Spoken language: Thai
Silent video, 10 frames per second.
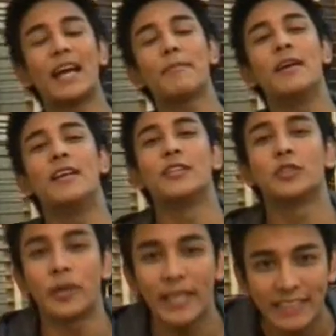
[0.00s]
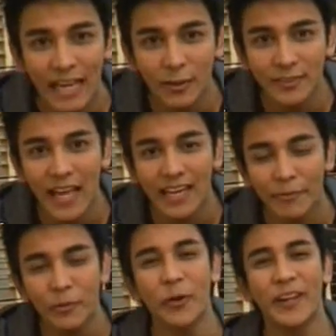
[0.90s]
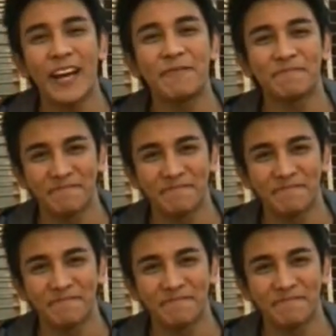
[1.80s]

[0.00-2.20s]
สตาร์นะครับ สวัสดีชาวสตาร์ขับทุกคนนะ